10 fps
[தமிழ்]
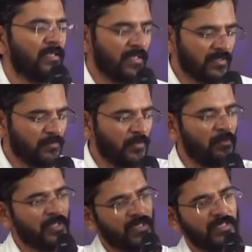இங்கேருந்து
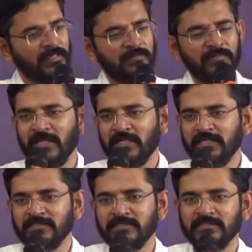போகும்போதே ரொம்ப
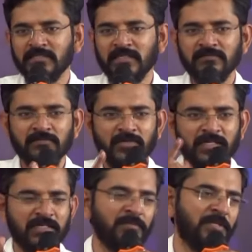லேட் ஆயிடுச்சு இரவு ஒரு
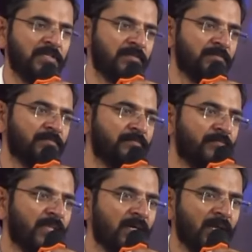எட்டு மணி இருக்கும்
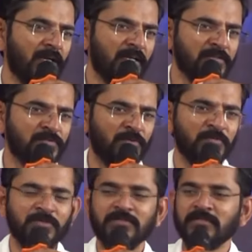கரெக்டாக
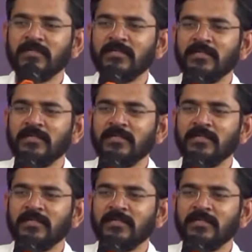சோமனூர்